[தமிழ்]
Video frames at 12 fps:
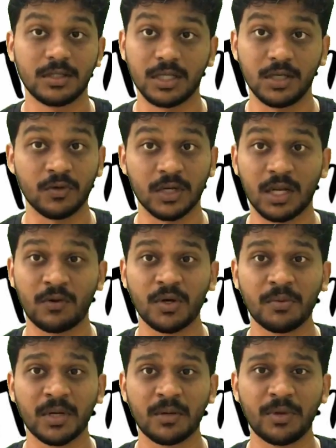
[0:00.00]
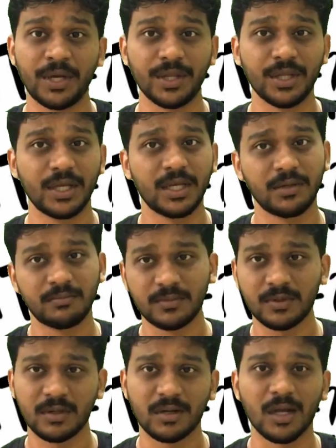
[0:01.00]
சரி ஒன்றெல்லாம் ஒன்றும் பண்ண முடியாது
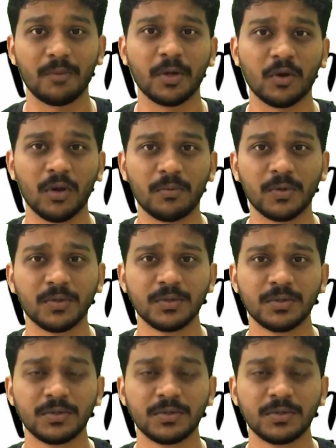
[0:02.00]
டாபிக் உள்ள போ